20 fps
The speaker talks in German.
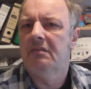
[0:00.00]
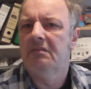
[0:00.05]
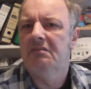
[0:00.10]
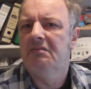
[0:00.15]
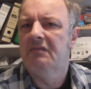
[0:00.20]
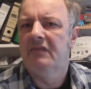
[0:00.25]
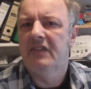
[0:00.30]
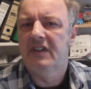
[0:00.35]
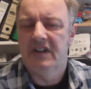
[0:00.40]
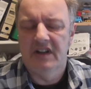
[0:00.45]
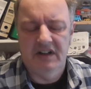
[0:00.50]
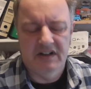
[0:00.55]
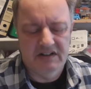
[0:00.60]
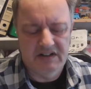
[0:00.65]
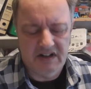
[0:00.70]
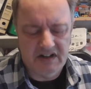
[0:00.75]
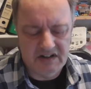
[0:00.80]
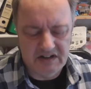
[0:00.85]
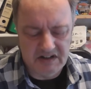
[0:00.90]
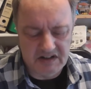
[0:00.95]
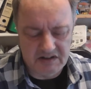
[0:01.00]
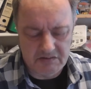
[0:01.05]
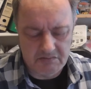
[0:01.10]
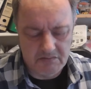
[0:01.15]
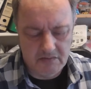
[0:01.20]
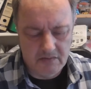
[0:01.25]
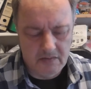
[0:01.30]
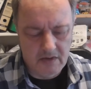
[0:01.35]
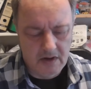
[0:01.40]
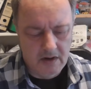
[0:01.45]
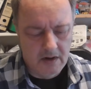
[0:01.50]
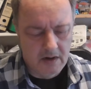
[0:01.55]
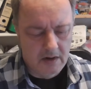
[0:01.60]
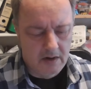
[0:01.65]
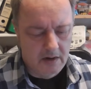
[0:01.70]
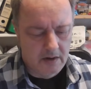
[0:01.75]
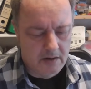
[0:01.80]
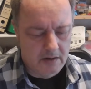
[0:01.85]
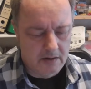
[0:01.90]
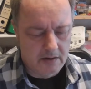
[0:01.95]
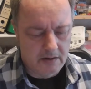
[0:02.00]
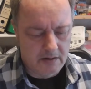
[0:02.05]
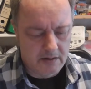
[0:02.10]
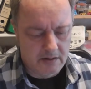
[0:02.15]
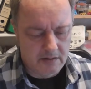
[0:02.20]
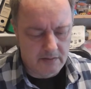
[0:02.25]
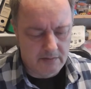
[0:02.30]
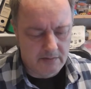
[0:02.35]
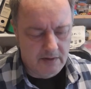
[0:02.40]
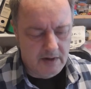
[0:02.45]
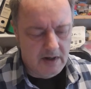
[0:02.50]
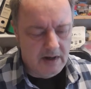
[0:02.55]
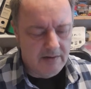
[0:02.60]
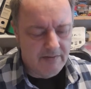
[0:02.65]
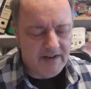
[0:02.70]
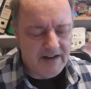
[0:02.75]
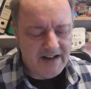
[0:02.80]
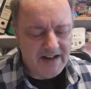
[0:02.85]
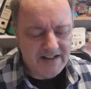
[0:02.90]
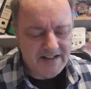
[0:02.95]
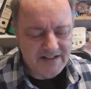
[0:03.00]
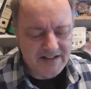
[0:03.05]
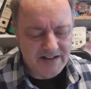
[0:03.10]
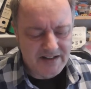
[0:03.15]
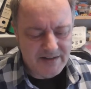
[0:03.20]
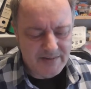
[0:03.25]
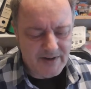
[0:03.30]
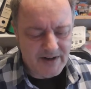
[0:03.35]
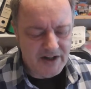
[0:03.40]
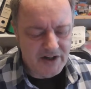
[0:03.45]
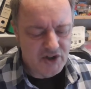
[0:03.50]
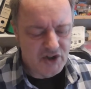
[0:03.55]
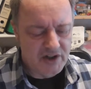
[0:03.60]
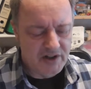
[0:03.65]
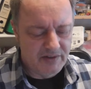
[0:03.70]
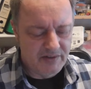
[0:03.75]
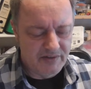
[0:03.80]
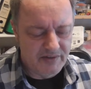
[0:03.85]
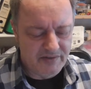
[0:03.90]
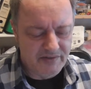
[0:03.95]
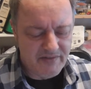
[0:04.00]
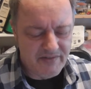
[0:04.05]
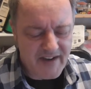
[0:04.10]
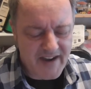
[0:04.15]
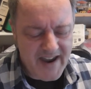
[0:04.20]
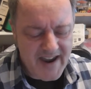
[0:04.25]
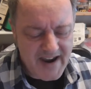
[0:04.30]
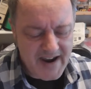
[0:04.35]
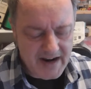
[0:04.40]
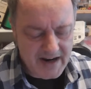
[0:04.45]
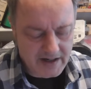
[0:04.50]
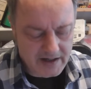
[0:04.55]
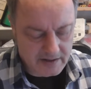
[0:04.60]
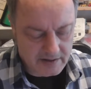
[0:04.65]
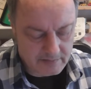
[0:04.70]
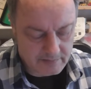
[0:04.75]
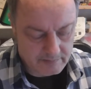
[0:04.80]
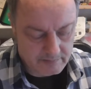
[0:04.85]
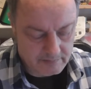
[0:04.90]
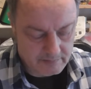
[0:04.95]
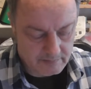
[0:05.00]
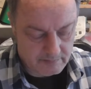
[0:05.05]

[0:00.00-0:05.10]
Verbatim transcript: hm, wie kann das angehen? Äh, wenn das eine Zweitschrift wäre,